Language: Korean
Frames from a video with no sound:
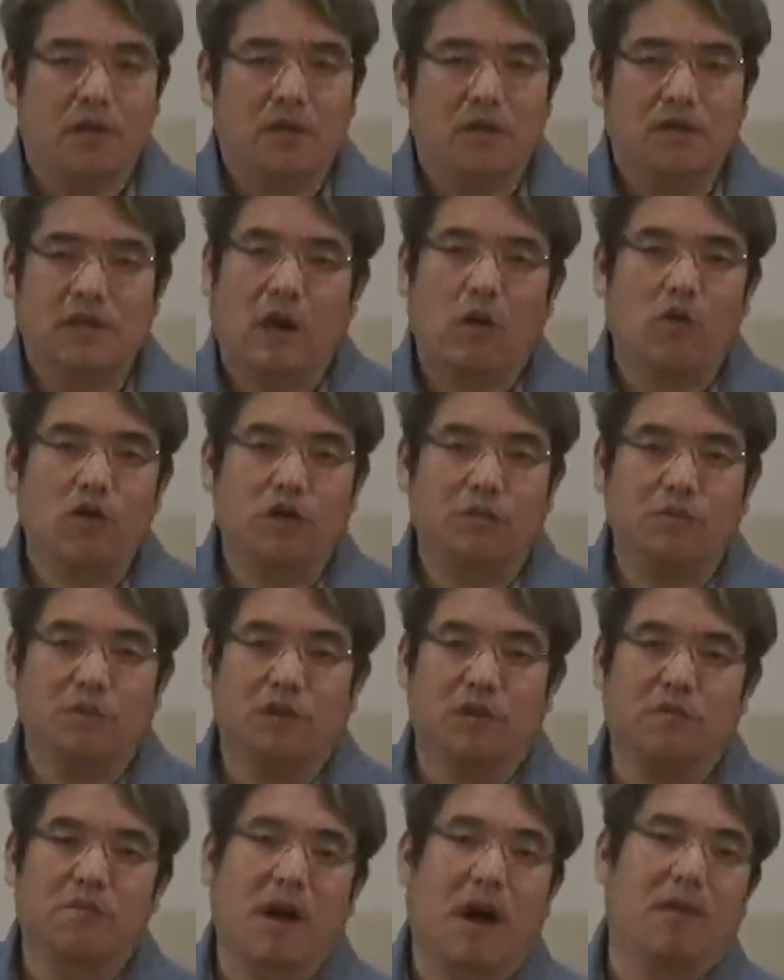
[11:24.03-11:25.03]
사고 싶은
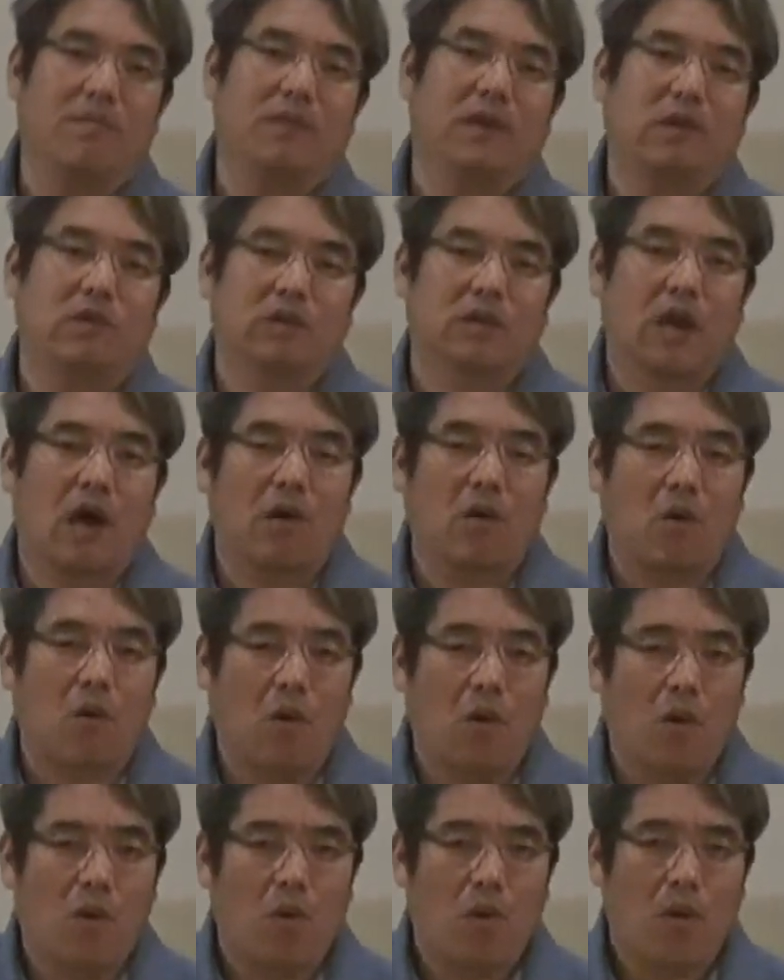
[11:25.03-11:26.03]
거 마음대로
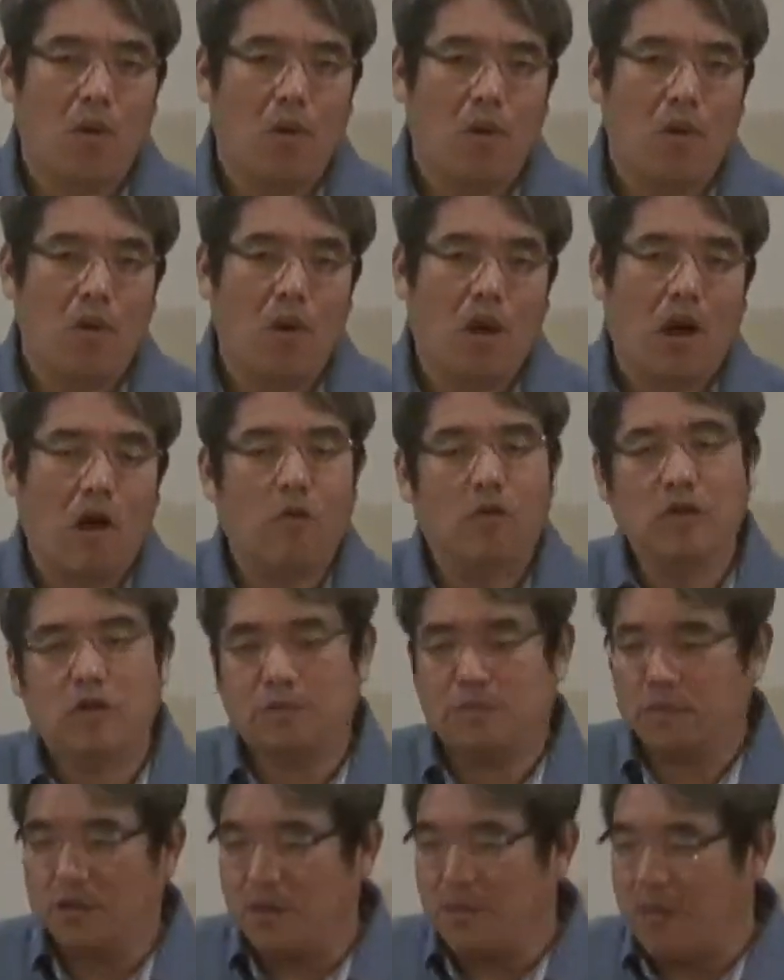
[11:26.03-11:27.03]
사고 하고
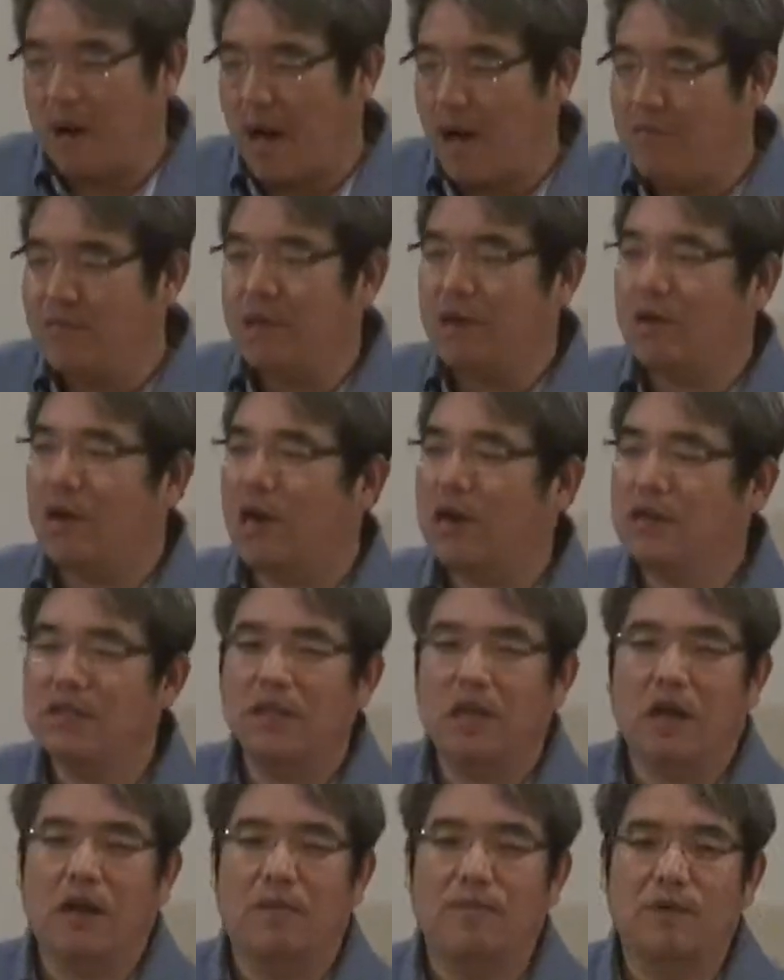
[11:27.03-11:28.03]
싶은 거 마음대로 하는
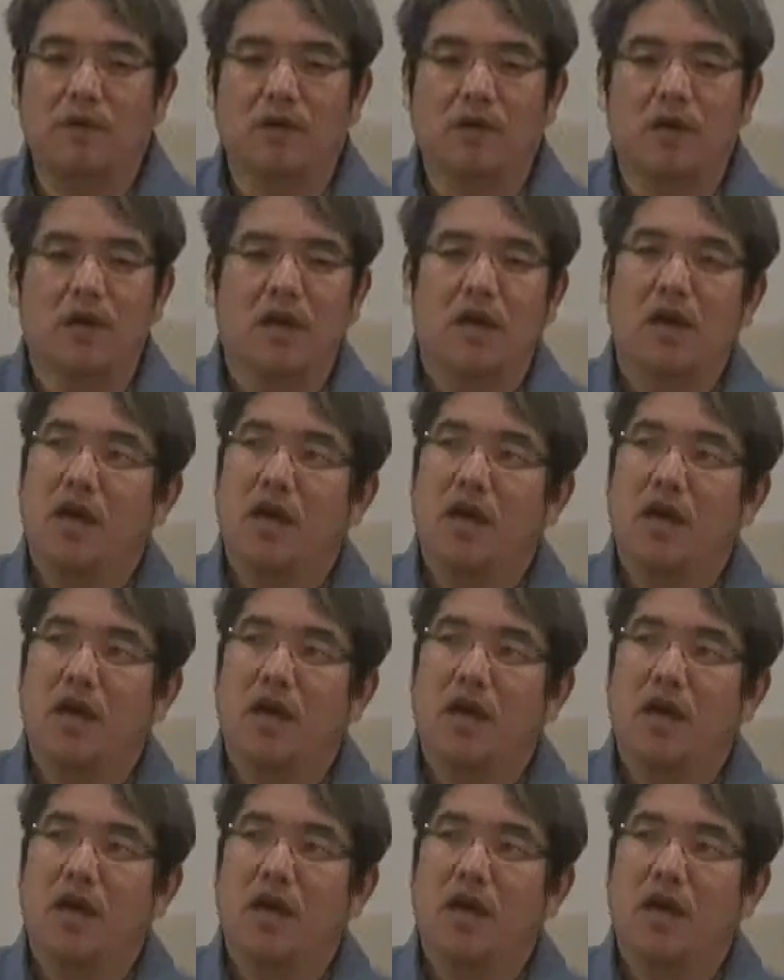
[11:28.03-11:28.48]
사람을